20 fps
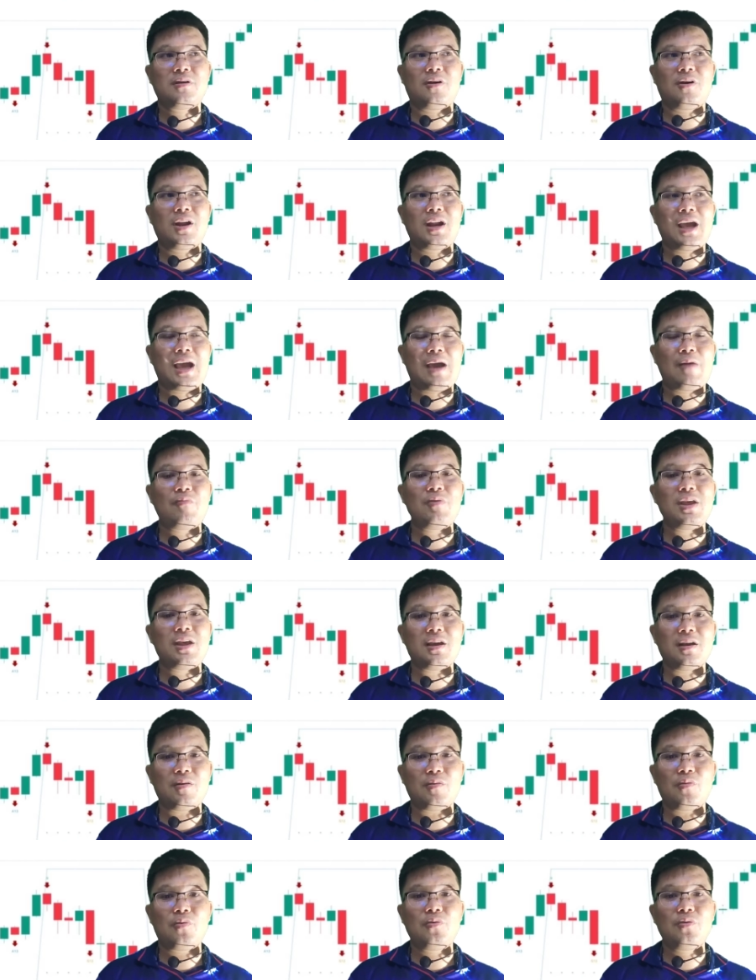ก่อนฮาวิ่ง
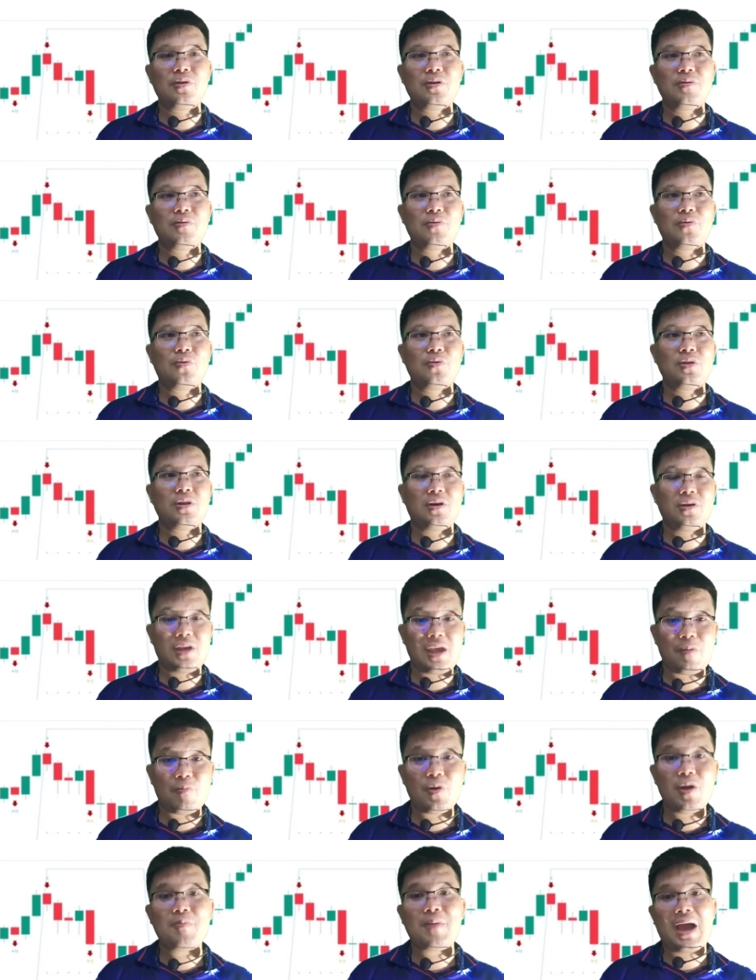อ่ะคุณคุณต้อง
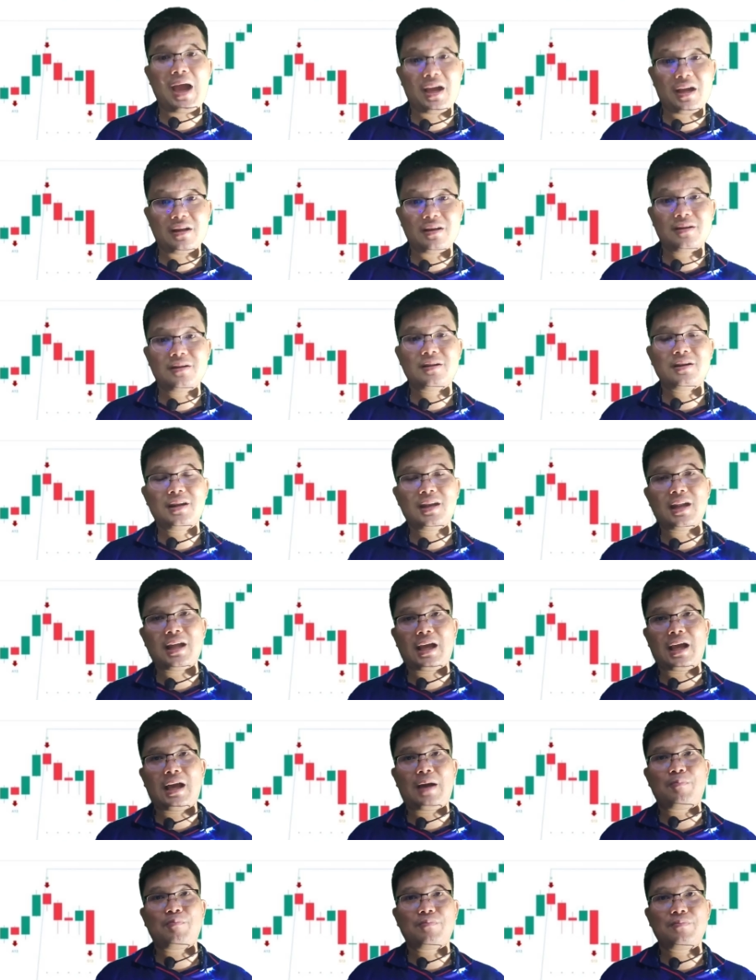เก็บไว้บ้าง
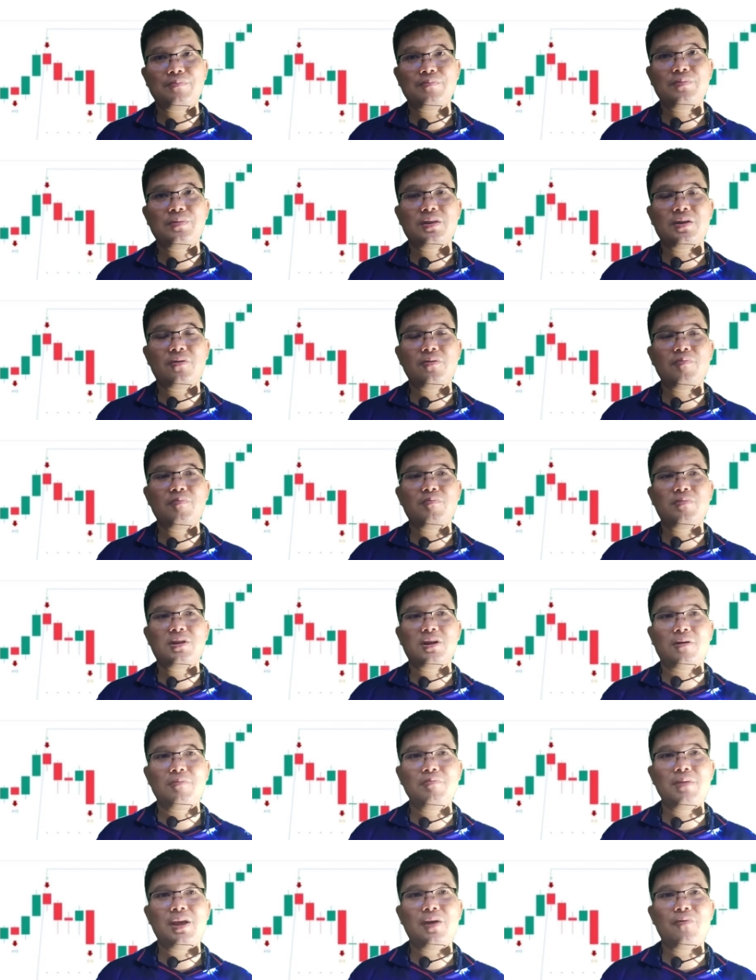นะครับต้อง
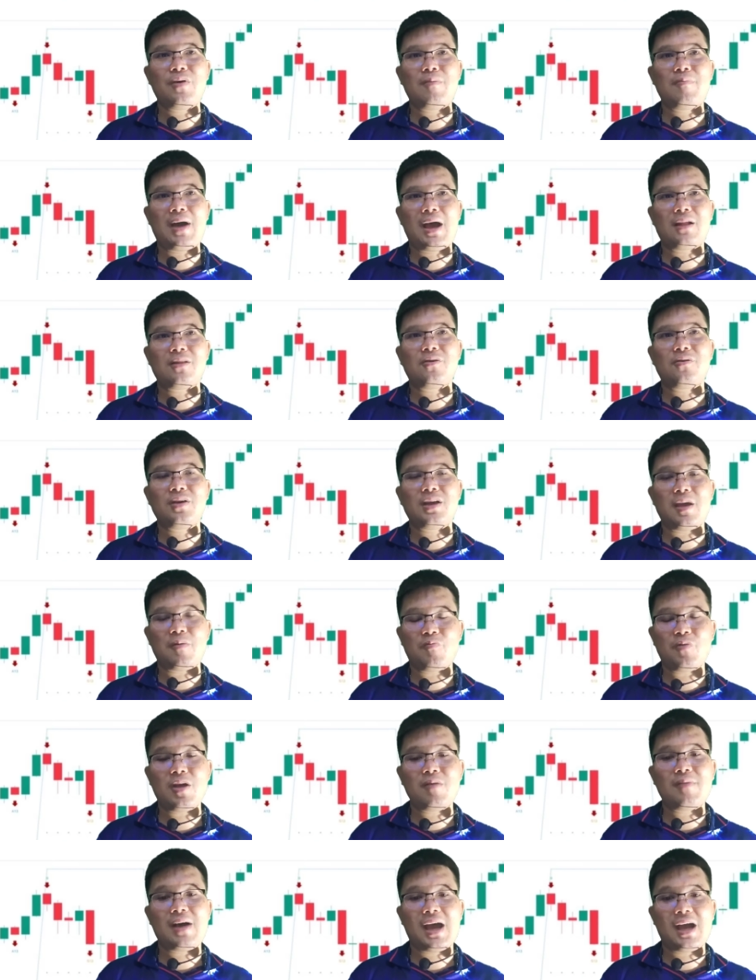ต้องมีไว้บ้างต้องเก็บ
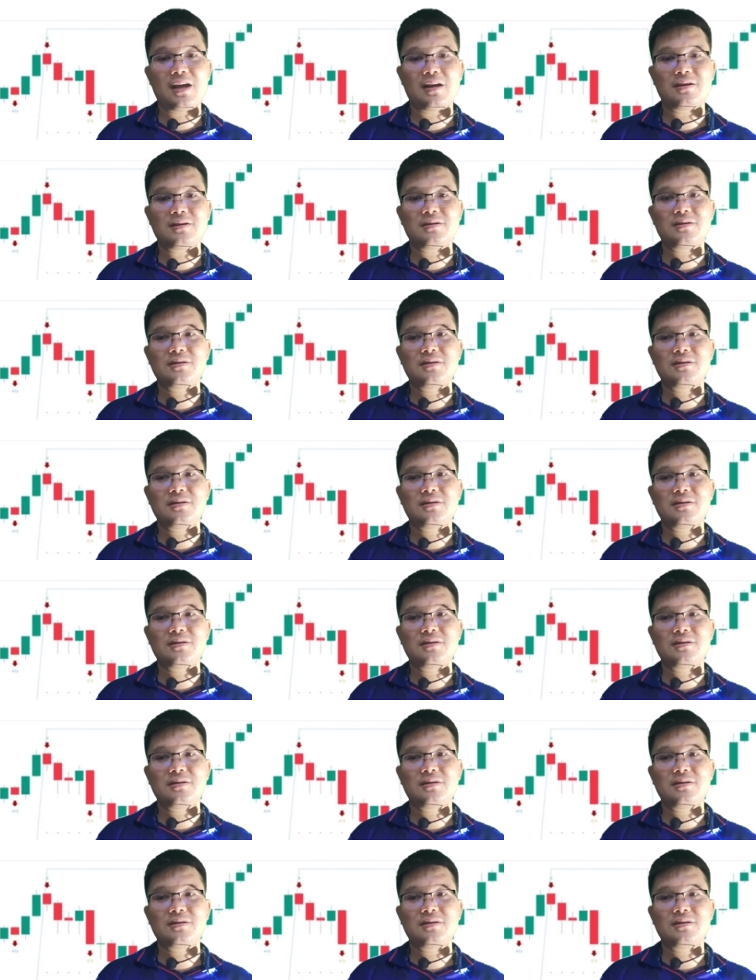ไว้บ้าง